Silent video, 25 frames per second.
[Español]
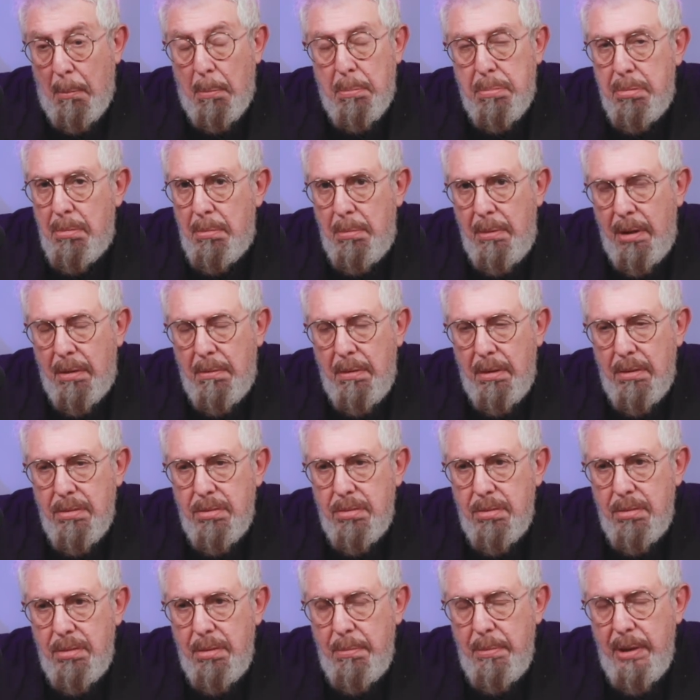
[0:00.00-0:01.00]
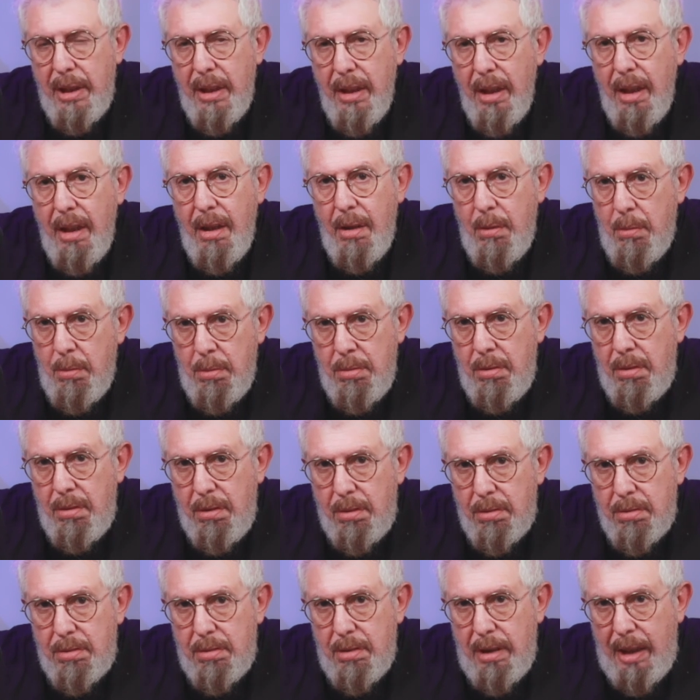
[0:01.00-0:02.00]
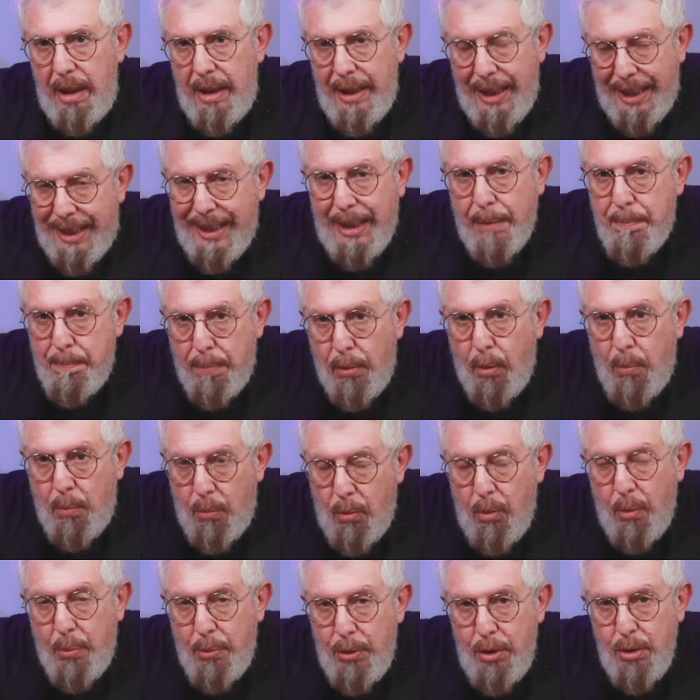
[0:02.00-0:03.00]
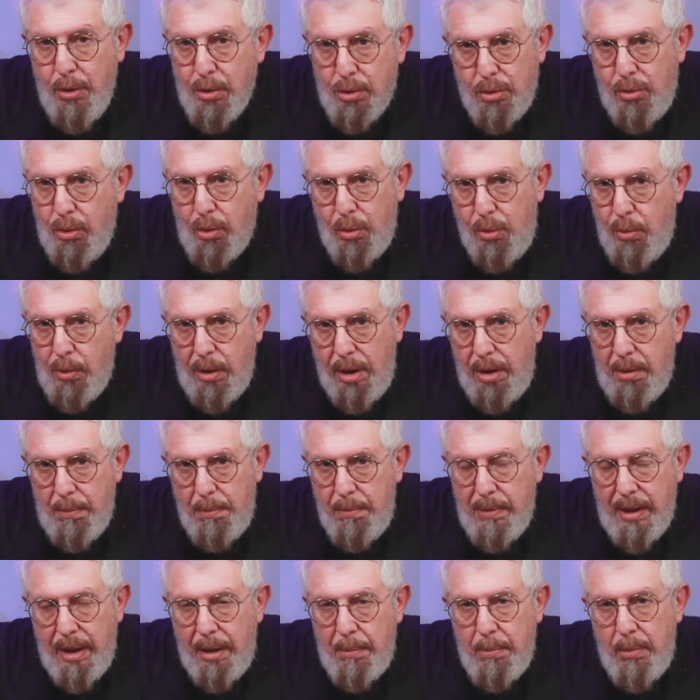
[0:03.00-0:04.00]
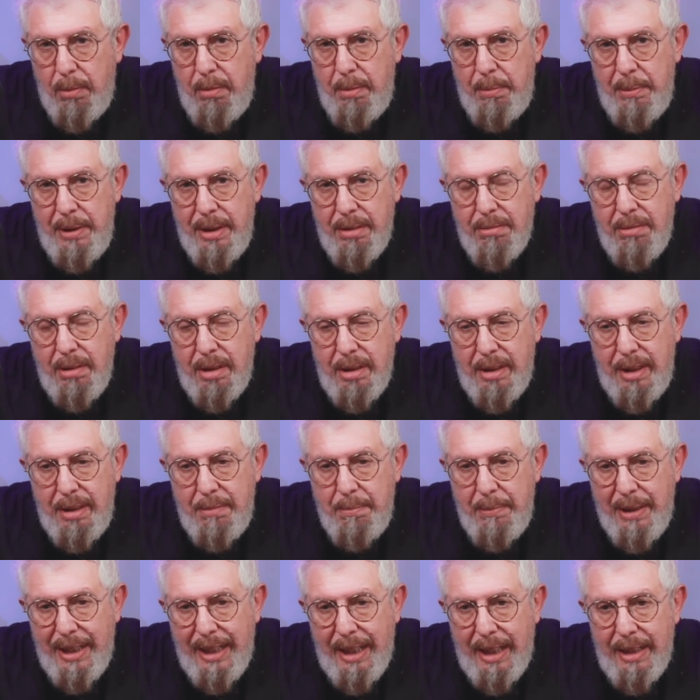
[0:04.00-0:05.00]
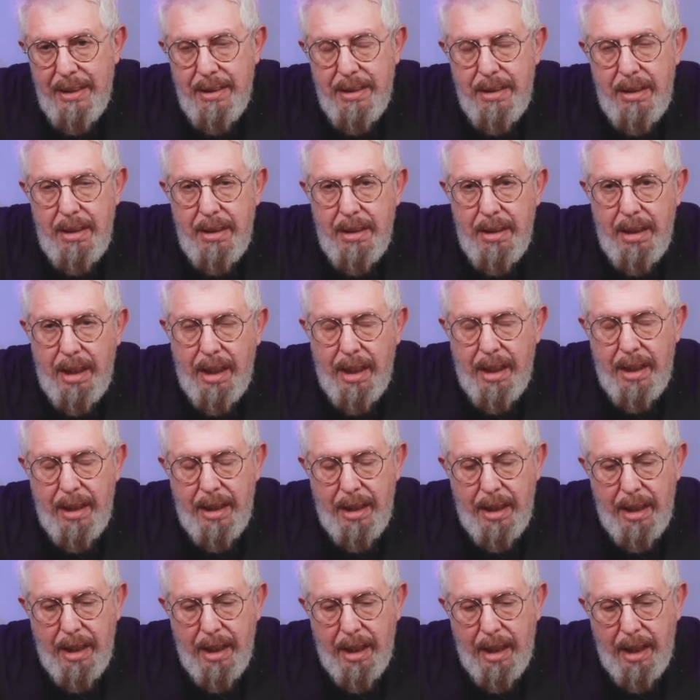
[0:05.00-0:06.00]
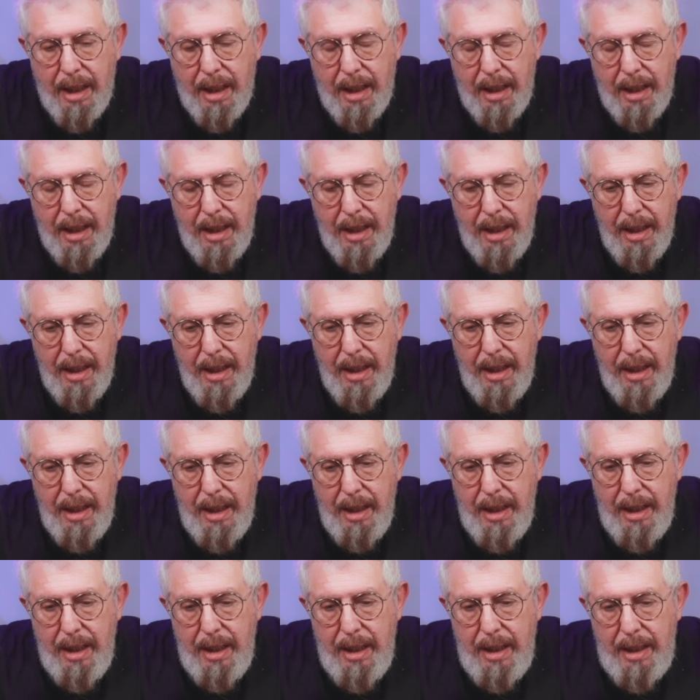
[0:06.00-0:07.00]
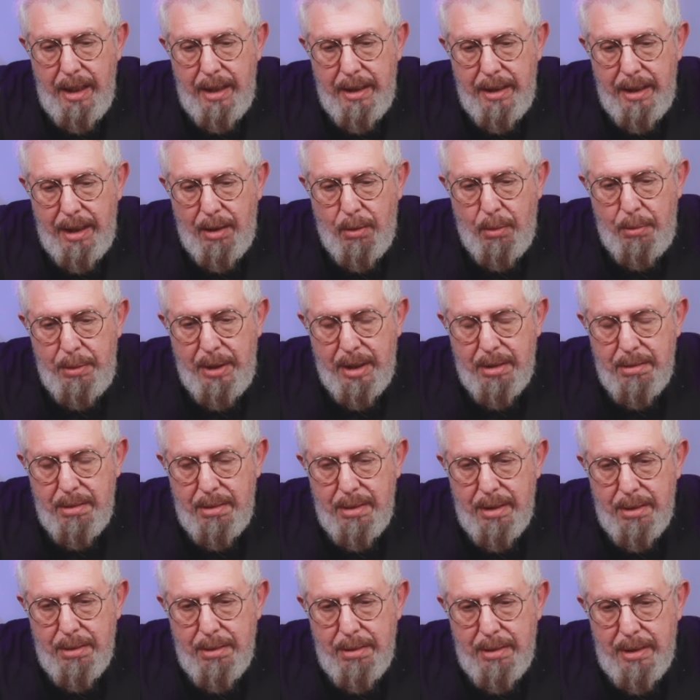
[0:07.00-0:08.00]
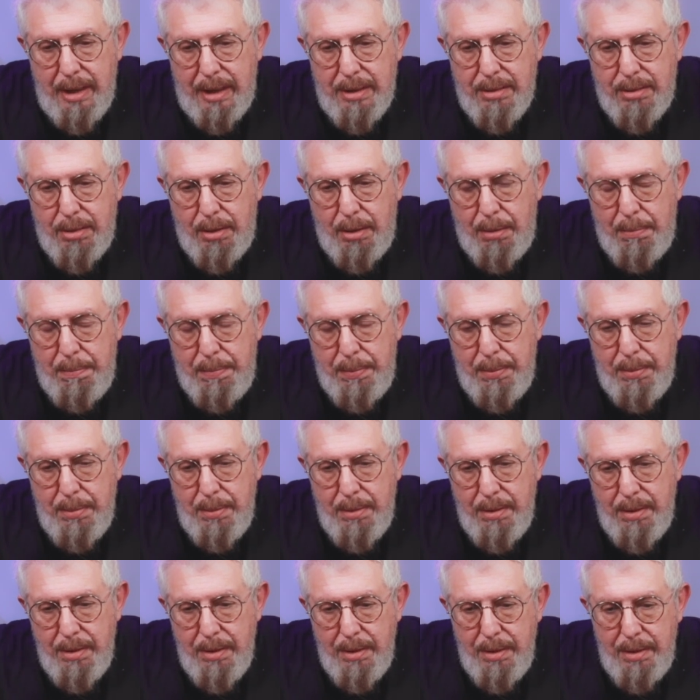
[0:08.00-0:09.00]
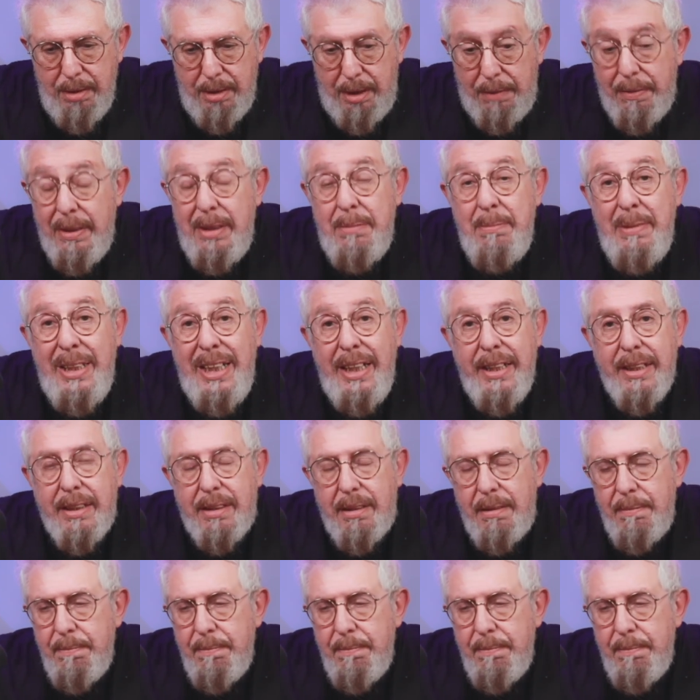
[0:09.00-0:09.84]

no me acuerdo su nombre, uno de los, el, que promovió todo el, movimiento antiinmigrante en la, en la, en el gobierno de Donald Trump Stephen Miller,